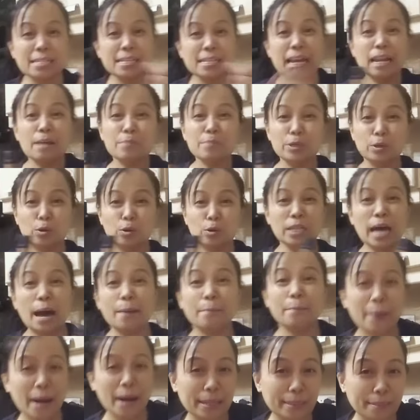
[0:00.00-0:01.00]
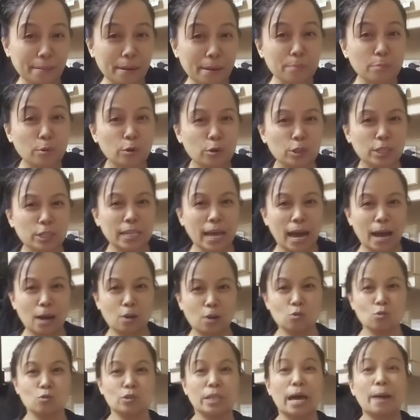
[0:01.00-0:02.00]
alam nyo, dapat nag-for good
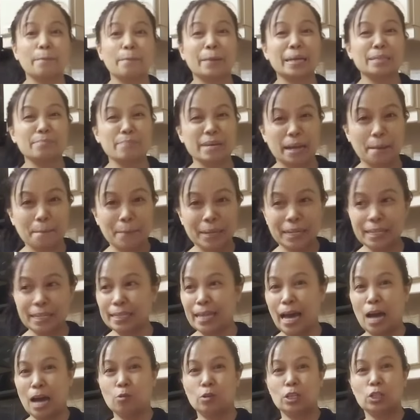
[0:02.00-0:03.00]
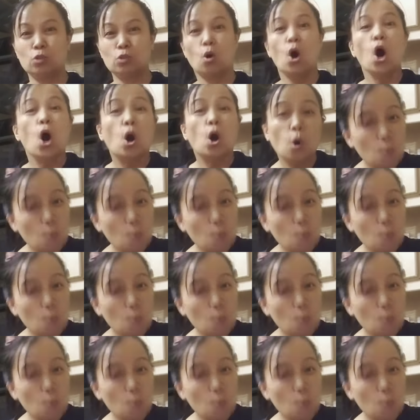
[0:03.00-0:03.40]
na ako. Dapat may kapalit na ako rito.